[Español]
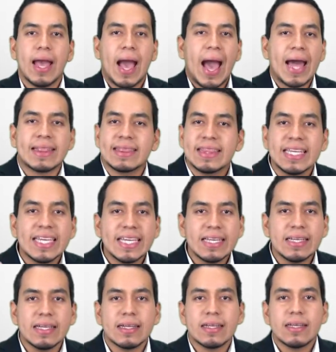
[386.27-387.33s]
A
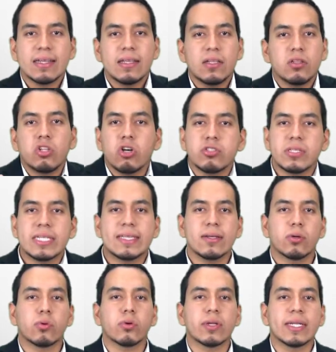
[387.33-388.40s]
ti no se te
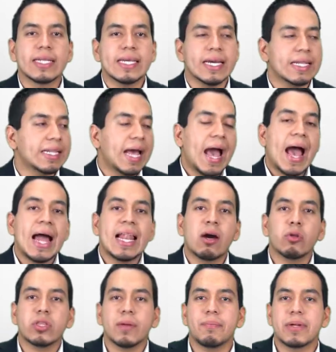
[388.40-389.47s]
ocurrirían, a
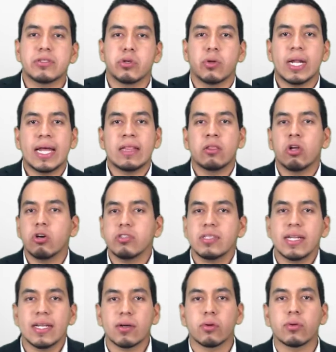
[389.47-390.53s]
la otra persona no
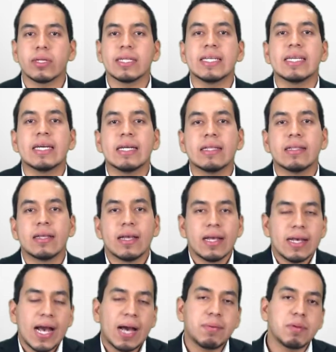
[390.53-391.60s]
se le ocurrirían.
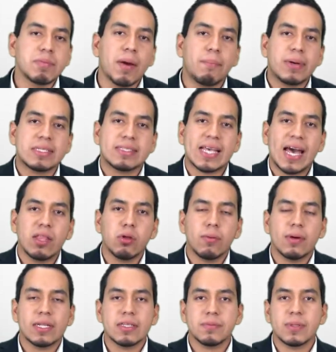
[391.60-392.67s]
A mí me ha pasado
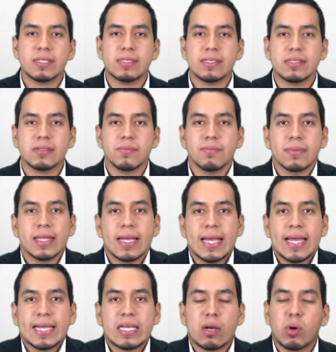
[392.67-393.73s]
varias veces
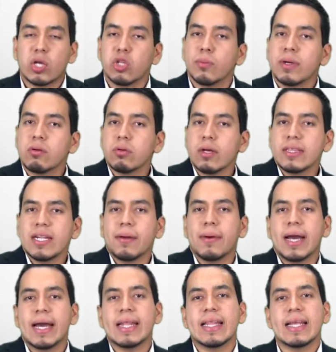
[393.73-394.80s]
que cuando me uno a
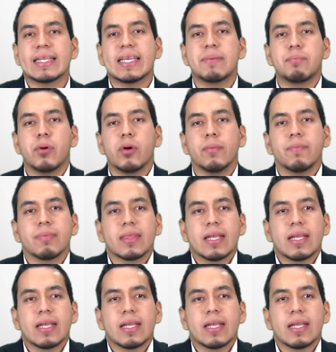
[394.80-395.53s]
trabajar en equipo,